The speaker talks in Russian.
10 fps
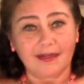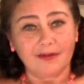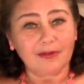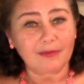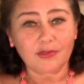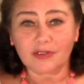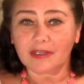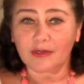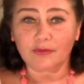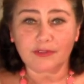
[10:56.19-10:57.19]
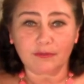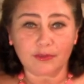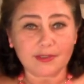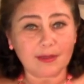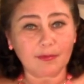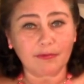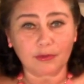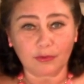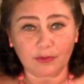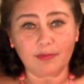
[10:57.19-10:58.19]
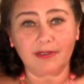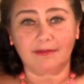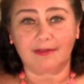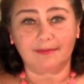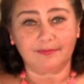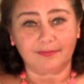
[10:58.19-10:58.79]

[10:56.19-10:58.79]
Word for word: Вам желаю всего самого доброго.